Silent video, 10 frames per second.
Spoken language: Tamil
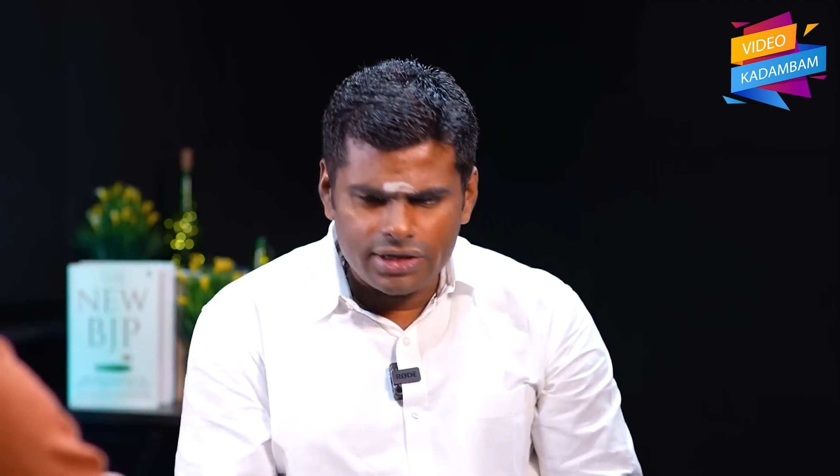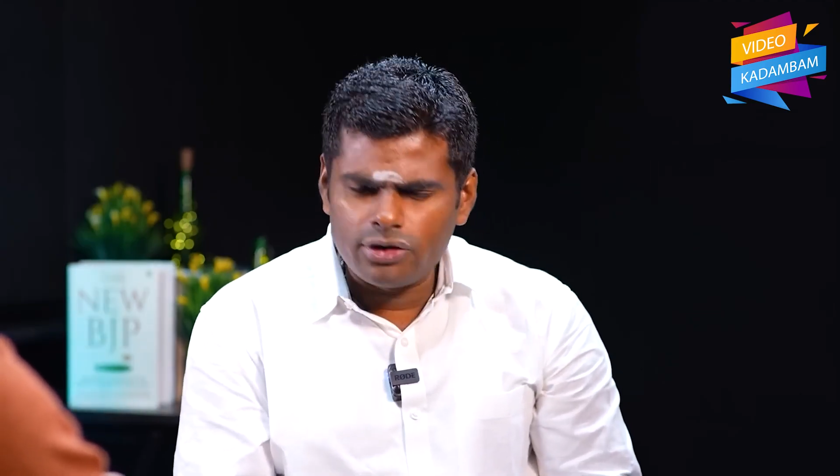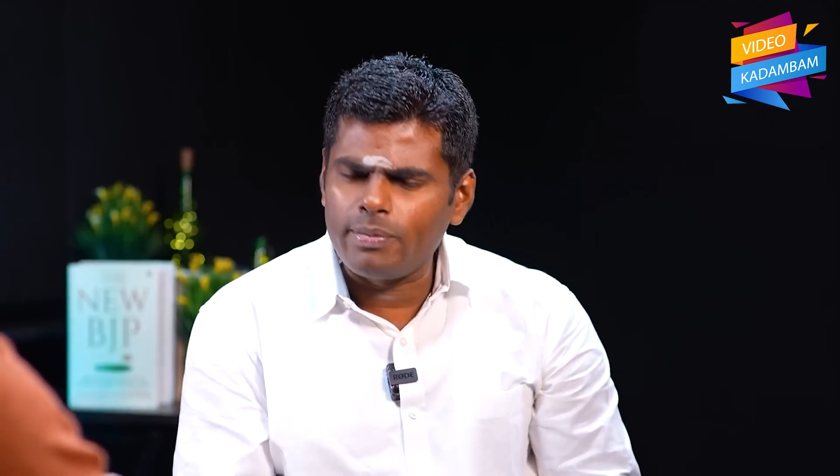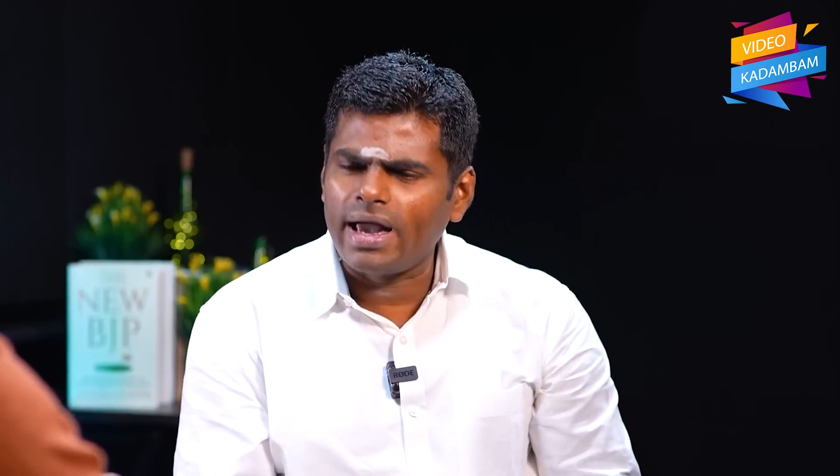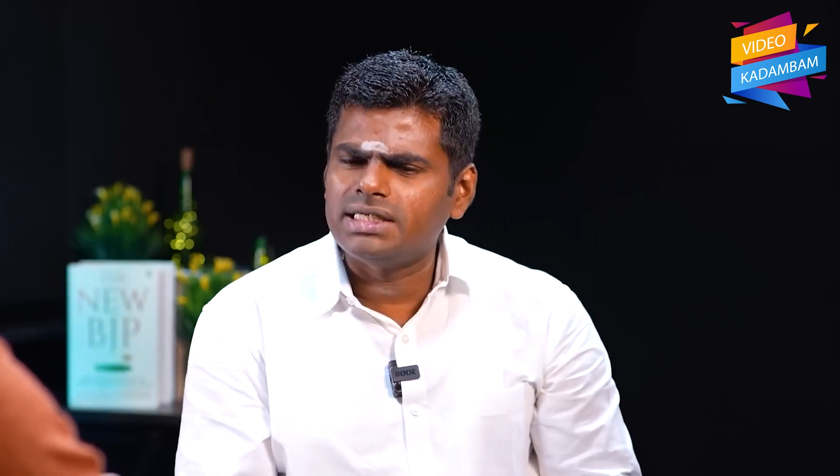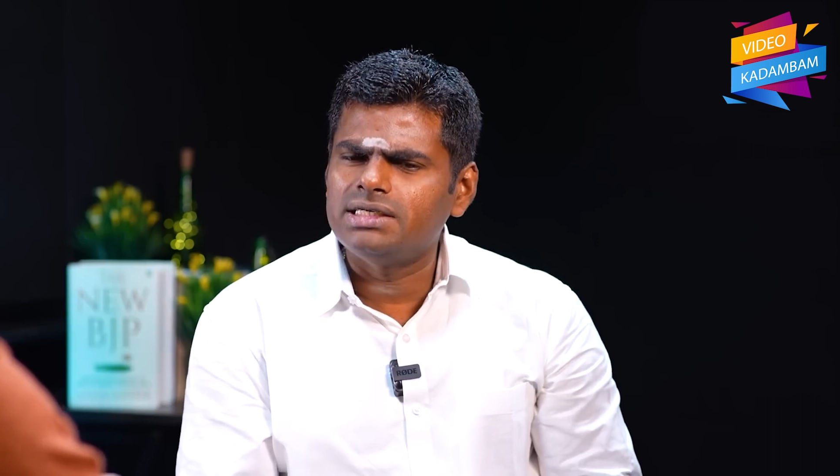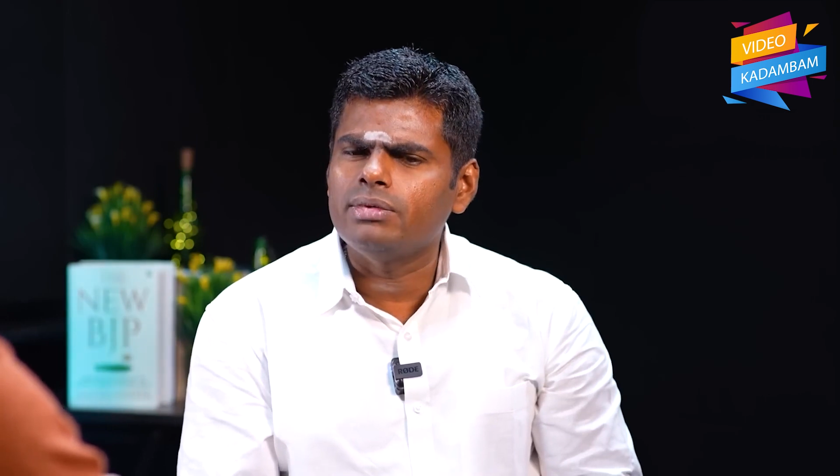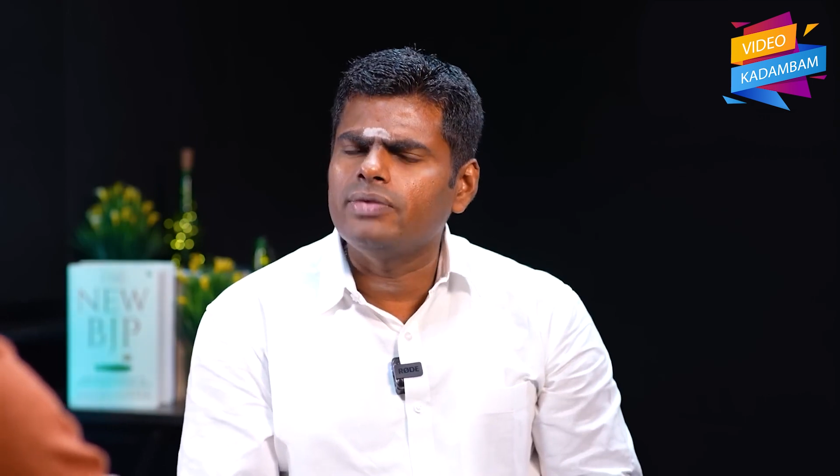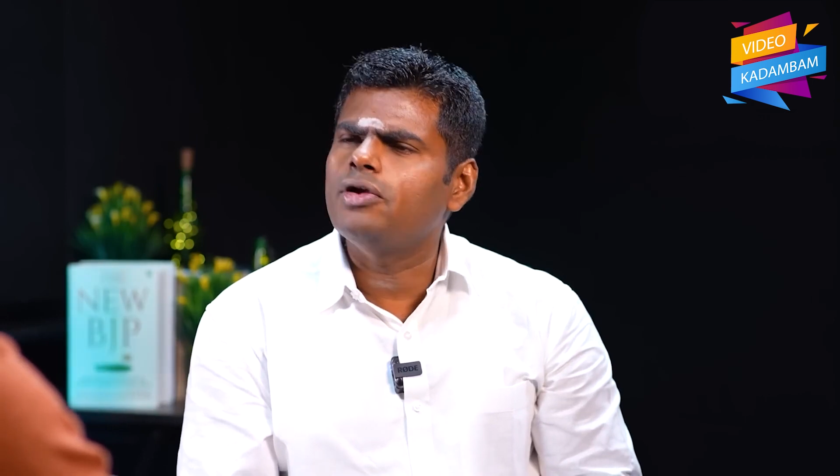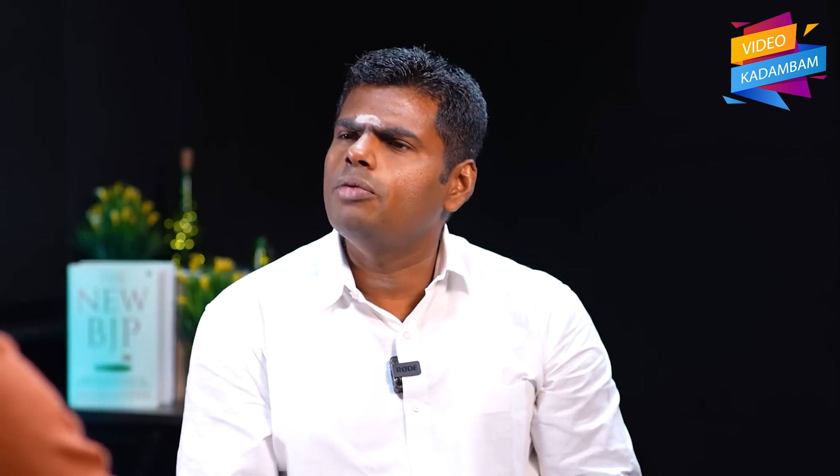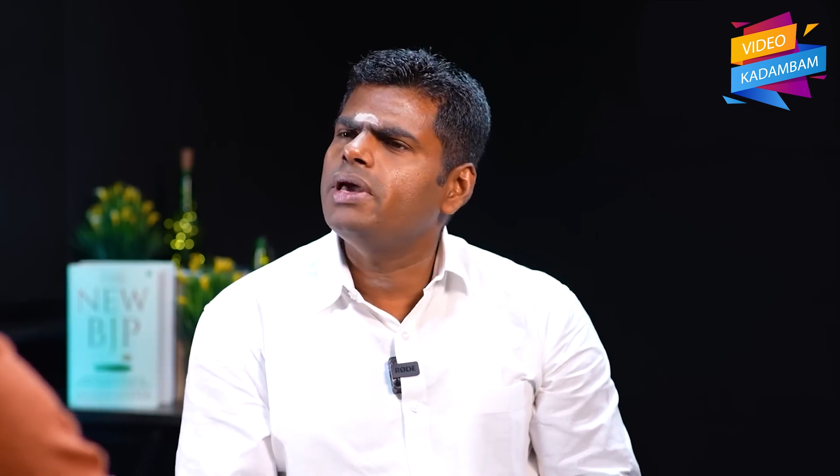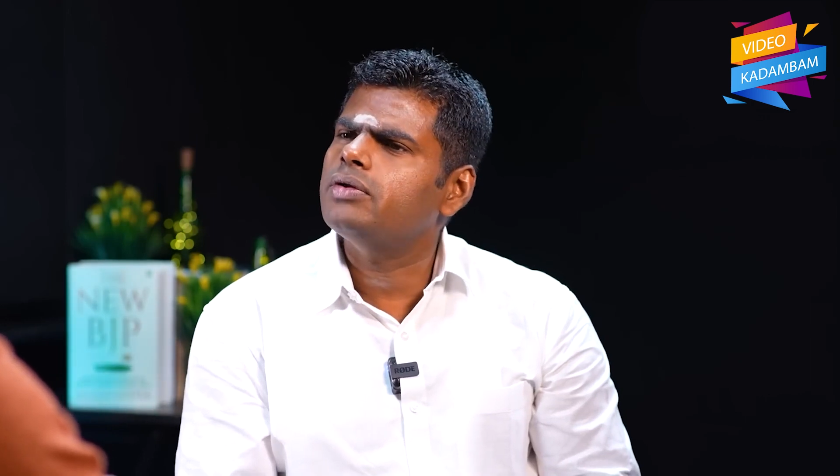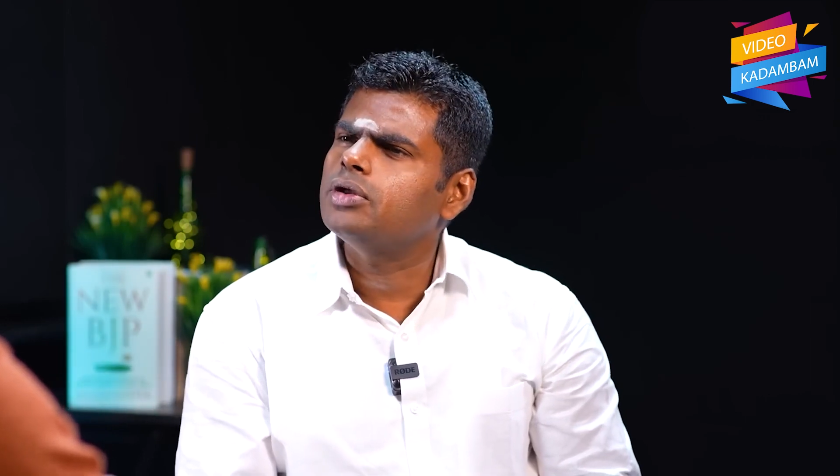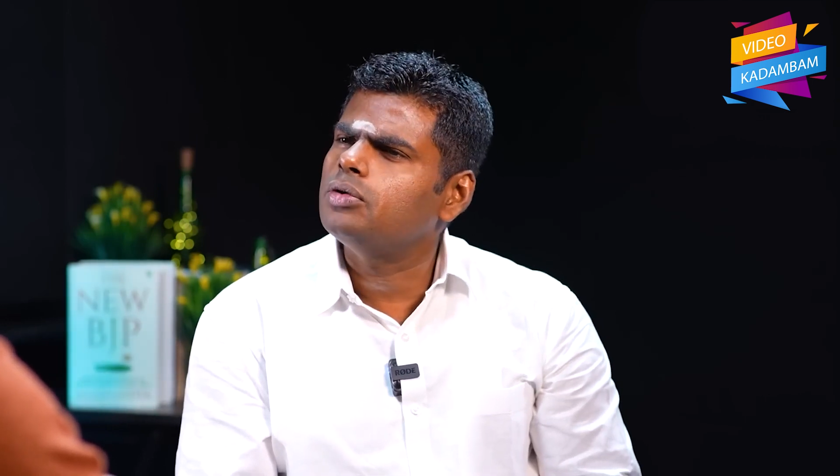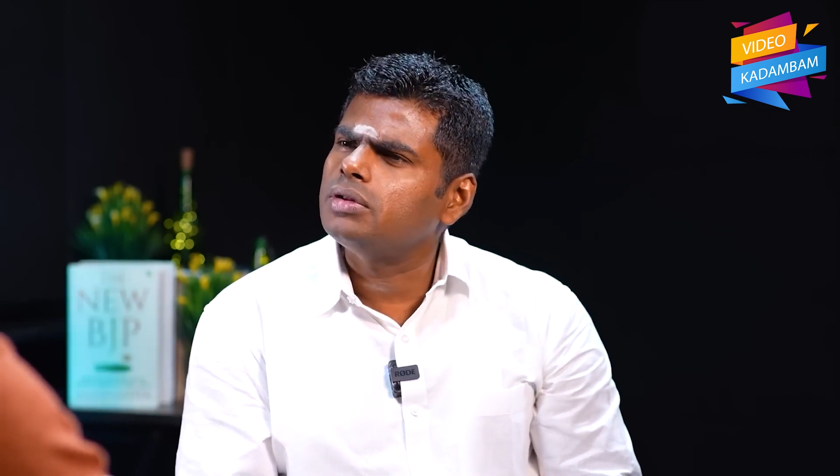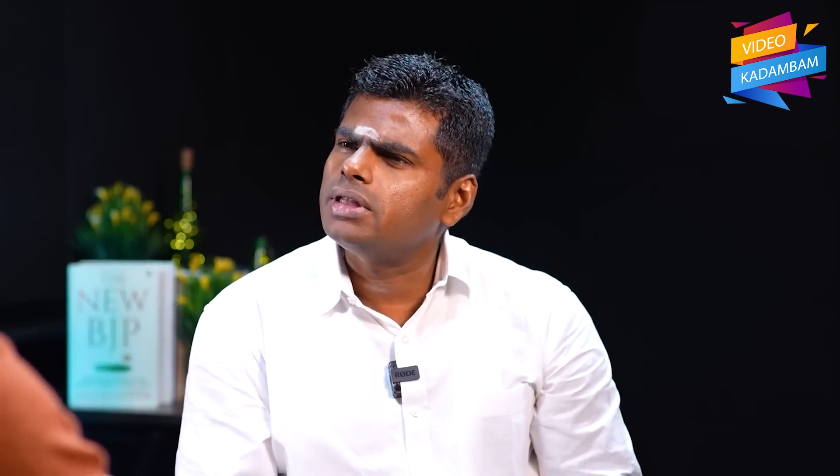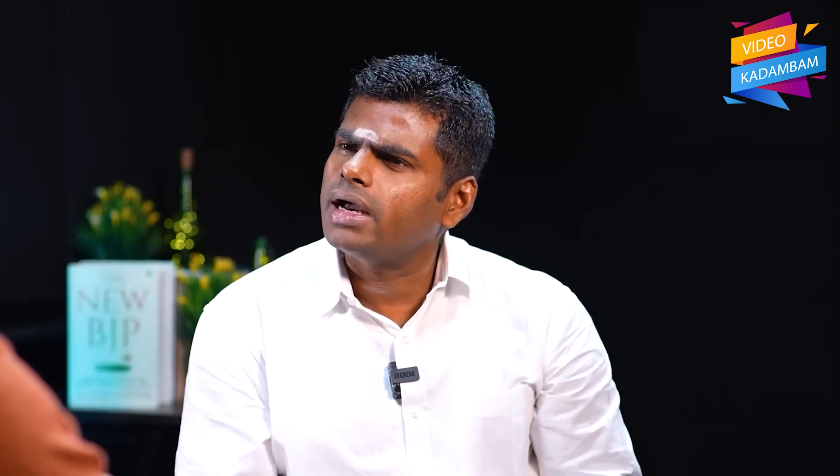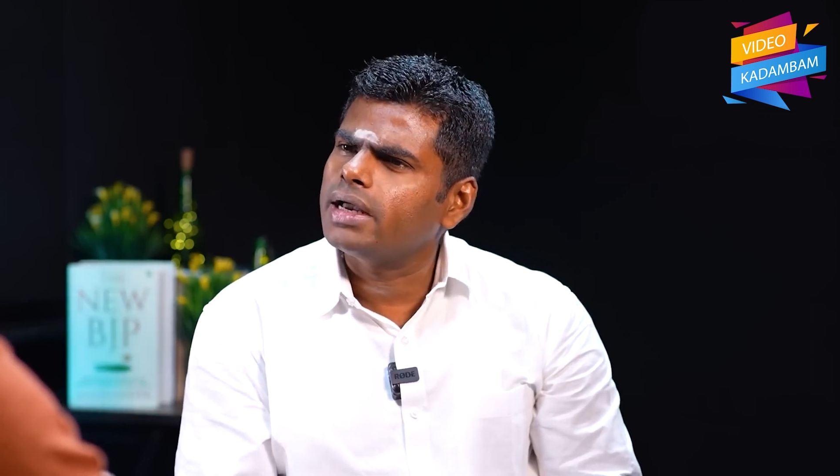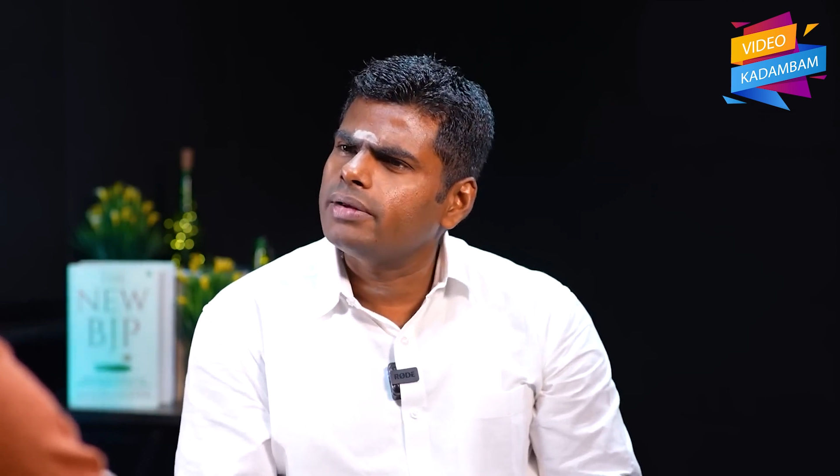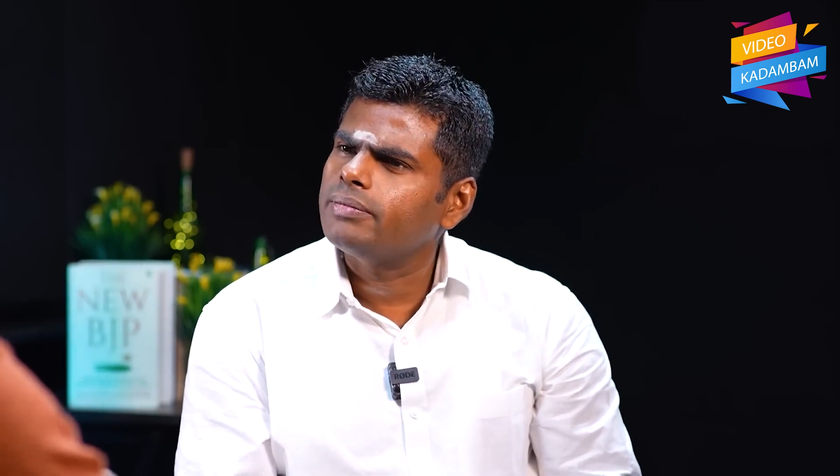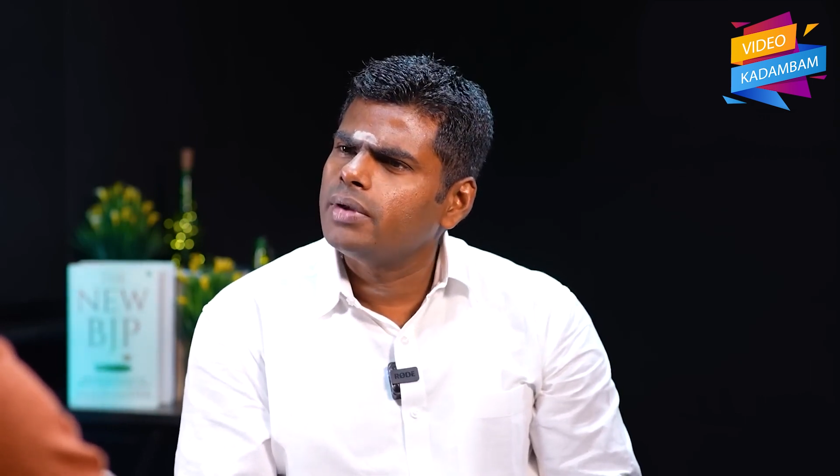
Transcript: லட்சம் மேக்ஸிமம் இவ்வளோ பேர் வந்து கொடுத்தாங்க